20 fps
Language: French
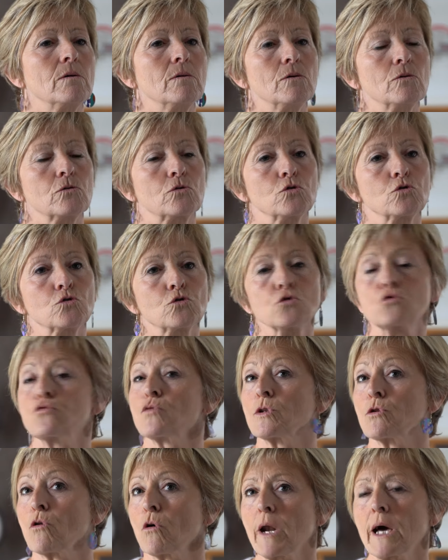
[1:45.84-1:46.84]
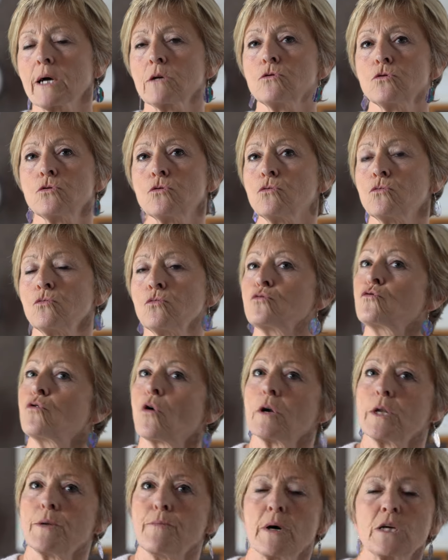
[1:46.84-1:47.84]
Euh, que ce soit dans l'action ou
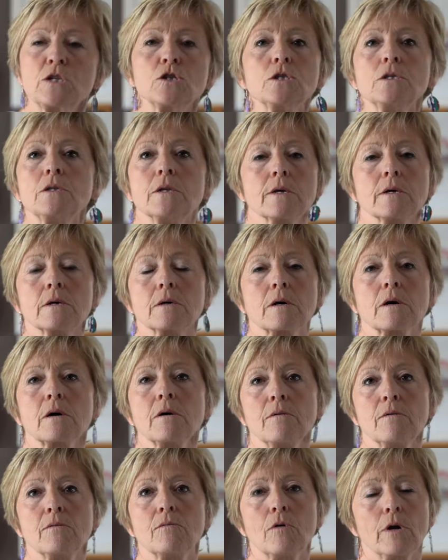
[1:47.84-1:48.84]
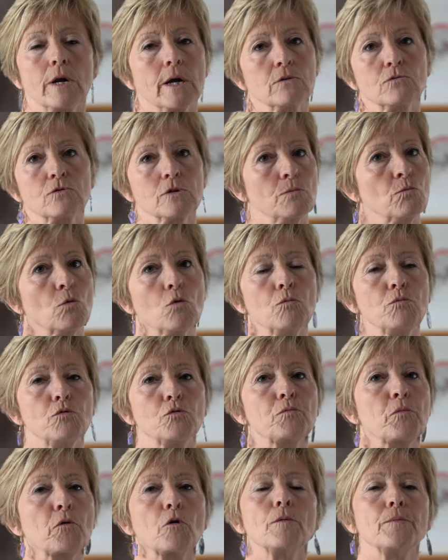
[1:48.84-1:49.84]
dans l'imaginaire. Voilà, c'est mon
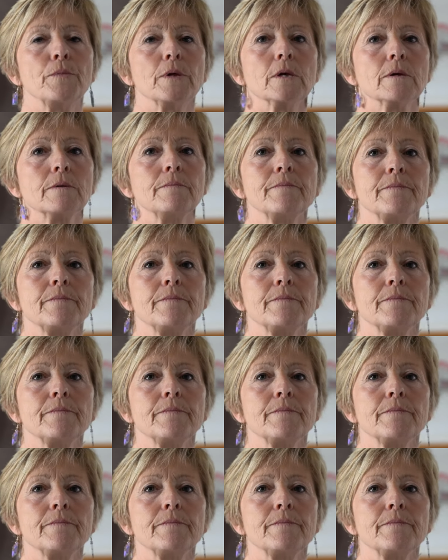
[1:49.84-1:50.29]
but premier.